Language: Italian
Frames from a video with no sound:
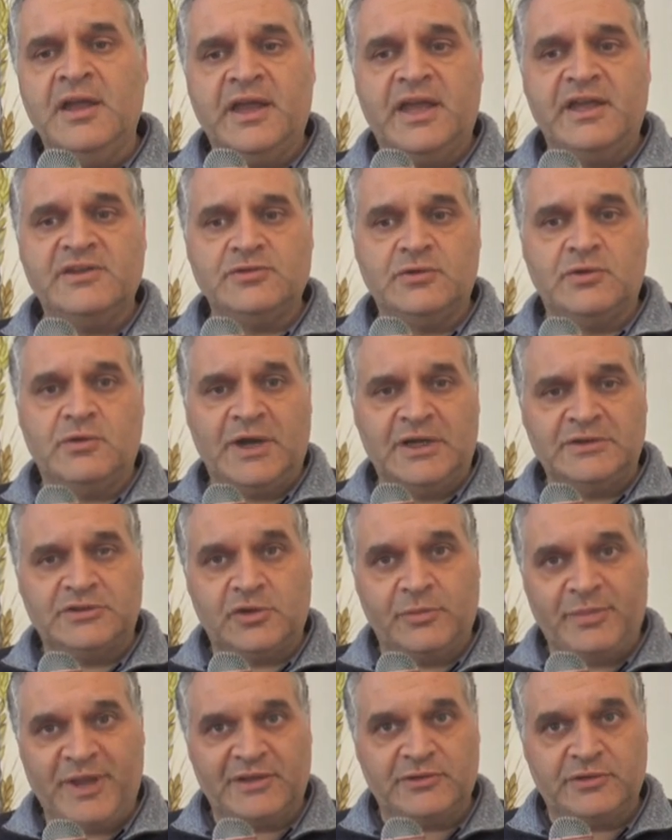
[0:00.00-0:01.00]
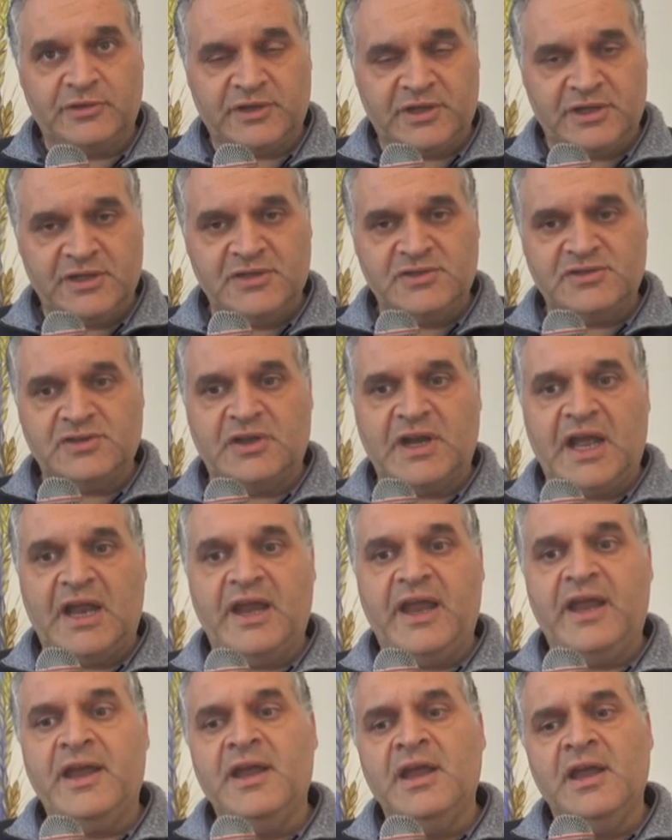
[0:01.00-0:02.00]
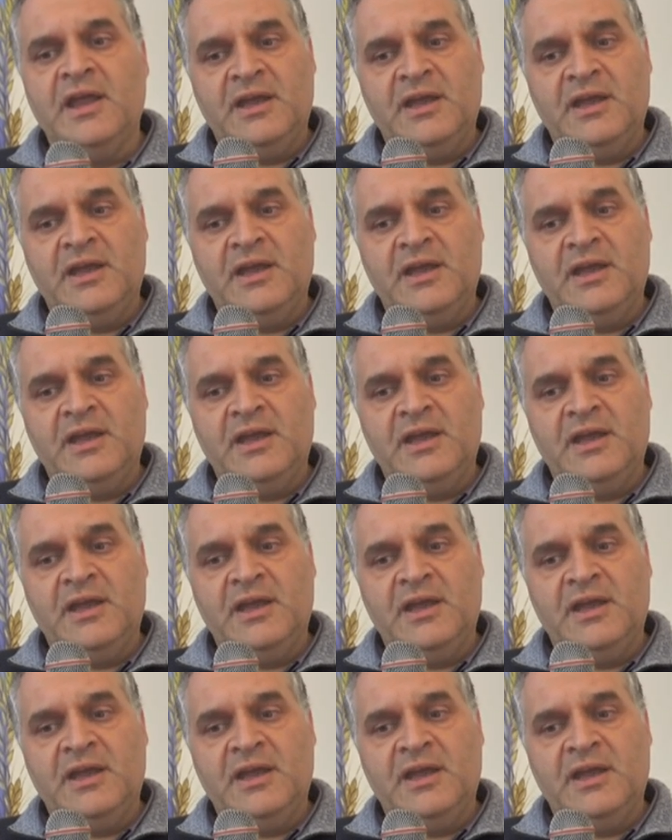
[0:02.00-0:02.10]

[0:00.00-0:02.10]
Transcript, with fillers: che sono un altro piatto tradizionale.